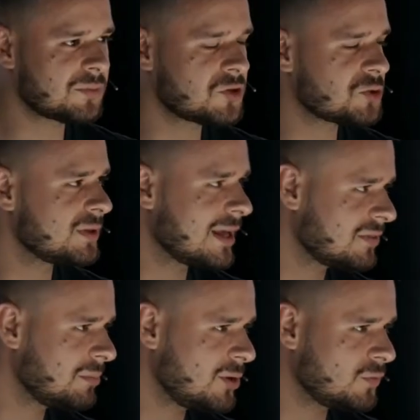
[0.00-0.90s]
mówiliśmy nie
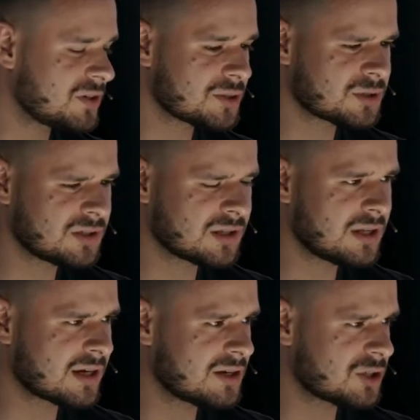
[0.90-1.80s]
wiem, ale uważam, że nie na
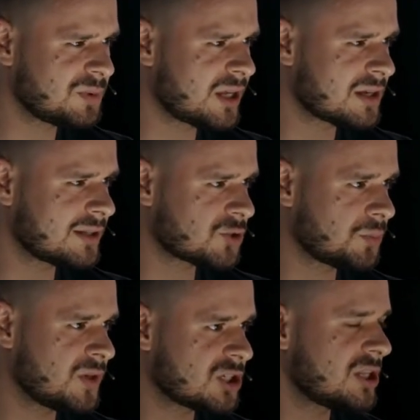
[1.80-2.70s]
każde pytanie da się
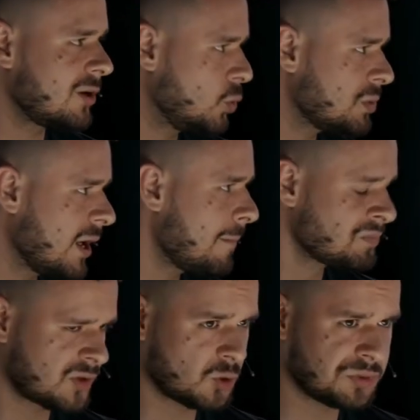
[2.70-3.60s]
odpowiedzieć tak lub nie, no. są
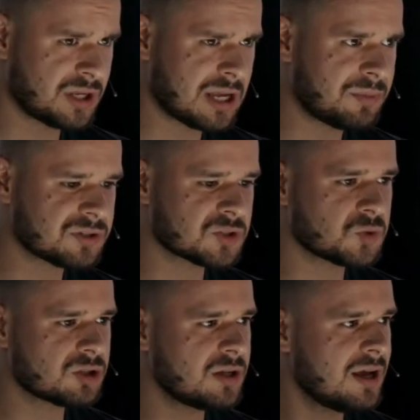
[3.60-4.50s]
mhm. pytania bardziej
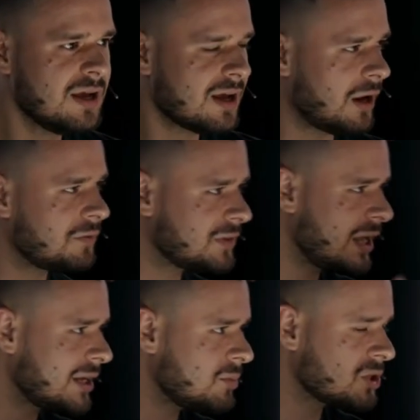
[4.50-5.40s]
złożone, ale
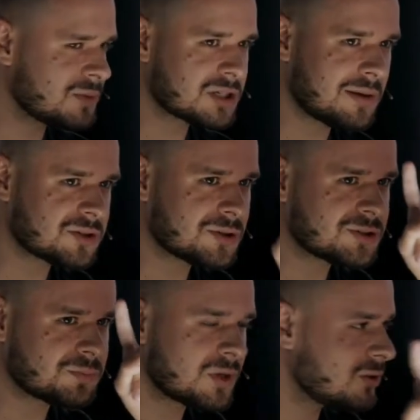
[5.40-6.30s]
wydaje mi się, myślałem, że będzie
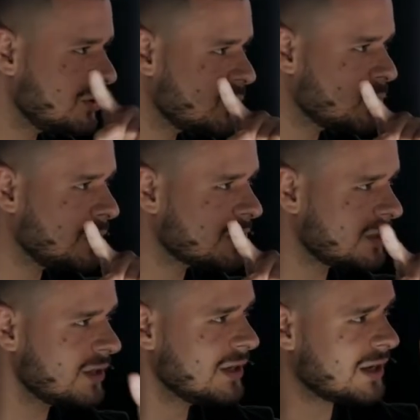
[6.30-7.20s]
pierdolił głupoty,
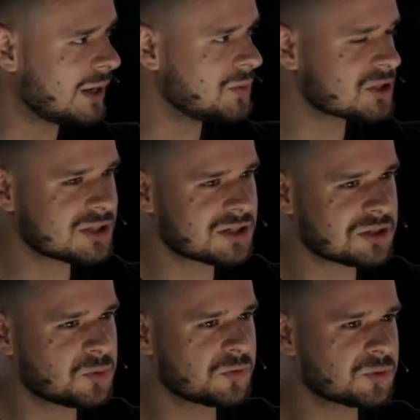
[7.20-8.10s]
a myślę, że
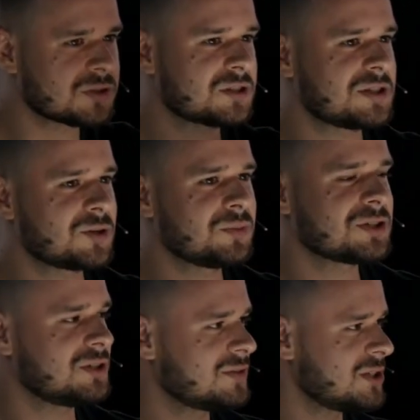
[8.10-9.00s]
mówił to, co serio
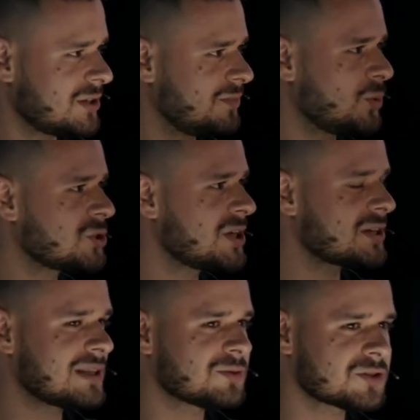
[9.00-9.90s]
myśli, w sensie był szczery
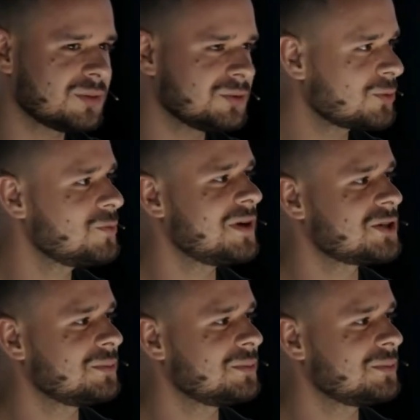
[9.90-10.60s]
sam ze sobą, tak uważam.